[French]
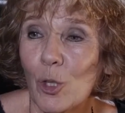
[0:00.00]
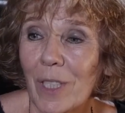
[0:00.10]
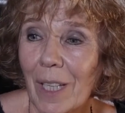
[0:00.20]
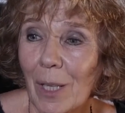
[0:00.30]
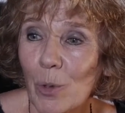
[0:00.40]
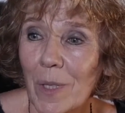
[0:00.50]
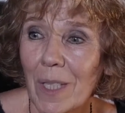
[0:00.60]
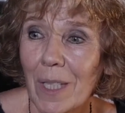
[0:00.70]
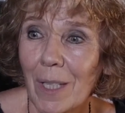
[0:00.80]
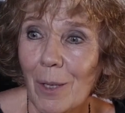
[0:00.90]
Je dirais
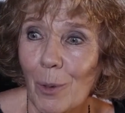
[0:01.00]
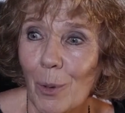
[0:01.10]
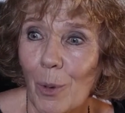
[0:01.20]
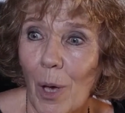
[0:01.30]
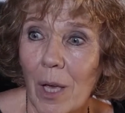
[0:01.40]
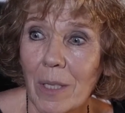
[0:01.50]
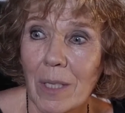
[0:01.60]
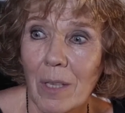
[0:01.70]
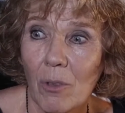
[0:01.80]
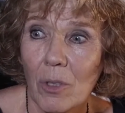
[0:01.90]
aussi euh,
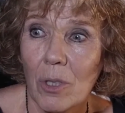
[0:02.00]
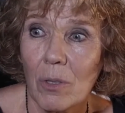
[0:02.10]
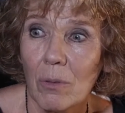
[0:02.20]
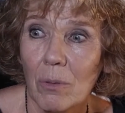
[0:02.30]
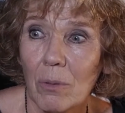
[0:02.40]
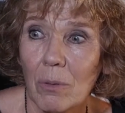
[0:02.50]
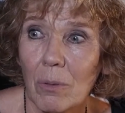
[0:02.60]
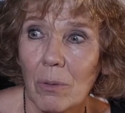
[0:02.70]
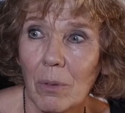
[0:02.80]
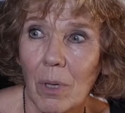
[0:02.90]
un sens,
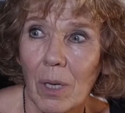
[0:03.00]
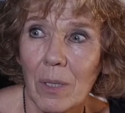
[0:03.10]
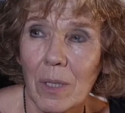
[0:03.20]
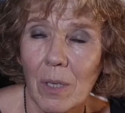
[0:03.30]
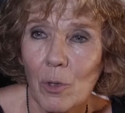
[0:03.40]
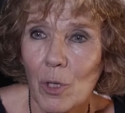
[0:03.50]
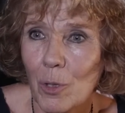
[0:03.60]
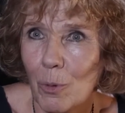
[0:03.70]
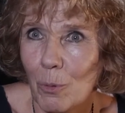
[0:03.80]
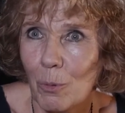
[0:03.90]
euh, un
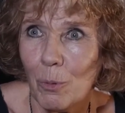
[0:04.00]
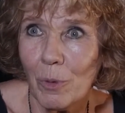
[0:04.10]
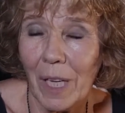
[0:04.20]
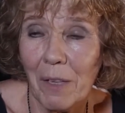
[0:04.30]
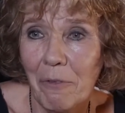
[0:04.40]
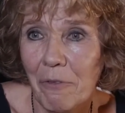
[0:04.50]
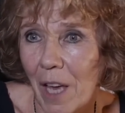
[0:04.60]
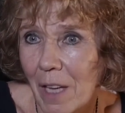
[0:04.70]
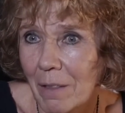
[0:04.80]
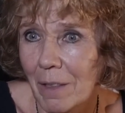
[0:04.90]
sens euh, très
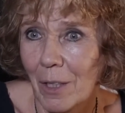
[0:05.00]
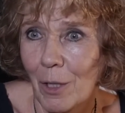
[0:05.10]
fin